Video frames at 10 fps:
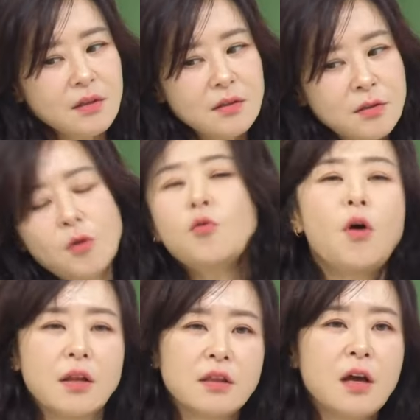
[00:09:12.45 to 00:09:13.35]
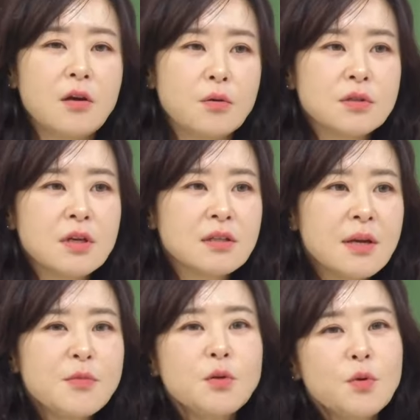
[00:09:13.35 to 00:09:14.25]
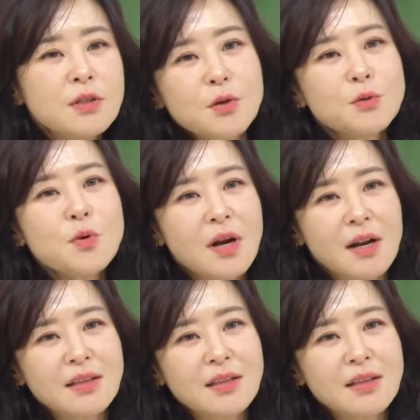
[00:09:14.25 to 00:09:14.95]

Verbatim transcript: 그런 것 같아요. 제가 3년 동안 청소를 안